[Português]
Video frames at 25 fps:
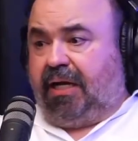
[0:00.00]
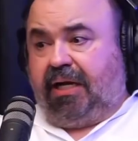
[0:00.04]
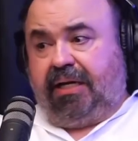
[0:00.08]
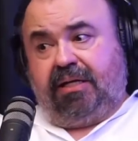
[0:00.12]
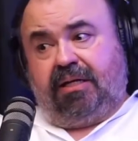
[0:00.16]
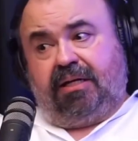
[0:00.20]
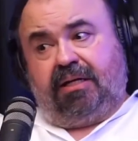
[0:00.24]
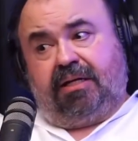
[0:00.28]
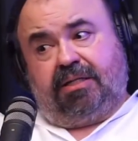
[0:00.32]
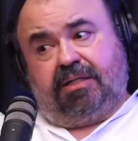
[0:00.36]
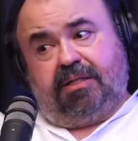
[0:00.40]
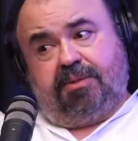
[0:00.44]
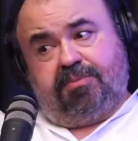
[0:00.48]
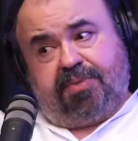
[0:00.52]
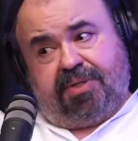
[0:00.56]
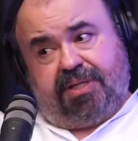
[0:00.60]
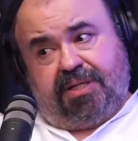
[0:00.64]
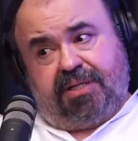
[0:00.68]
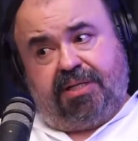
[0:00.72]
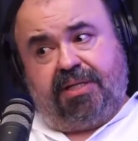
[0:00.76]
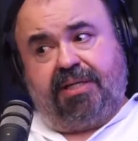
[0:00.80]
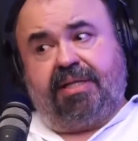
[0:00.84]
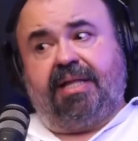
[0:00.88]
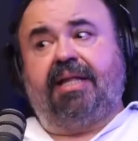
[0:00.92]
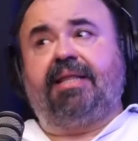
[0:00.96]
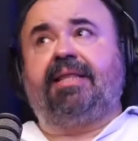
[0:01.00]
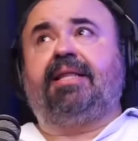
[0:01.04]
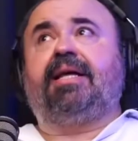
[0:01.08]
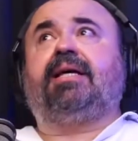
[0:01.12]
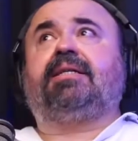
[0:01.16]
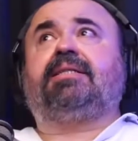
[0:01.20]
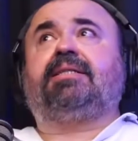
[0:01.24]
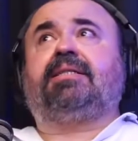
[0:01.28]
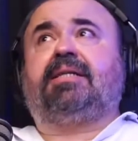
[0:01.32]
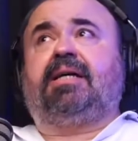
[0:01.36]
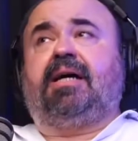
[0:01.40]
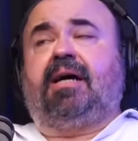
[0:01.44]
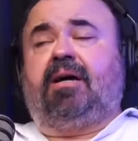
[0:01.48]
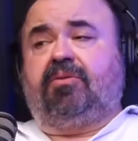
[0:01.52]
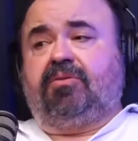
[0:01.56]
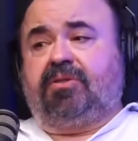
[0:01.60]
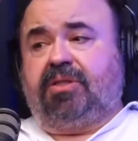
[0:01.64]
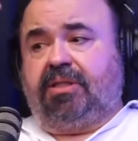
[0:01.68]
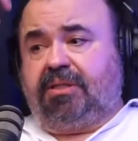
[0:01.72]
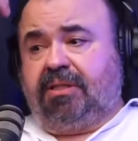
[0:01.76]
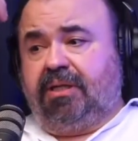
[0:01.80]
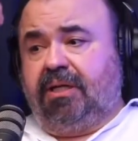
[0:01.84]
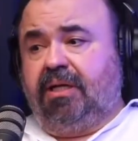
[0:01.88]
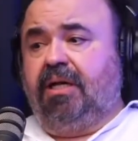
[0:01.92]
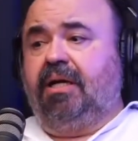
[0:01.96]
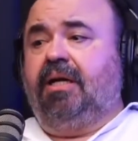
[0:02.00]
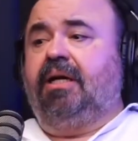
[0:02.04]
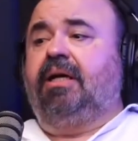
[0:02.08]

Aí a gente precisa entender as causas.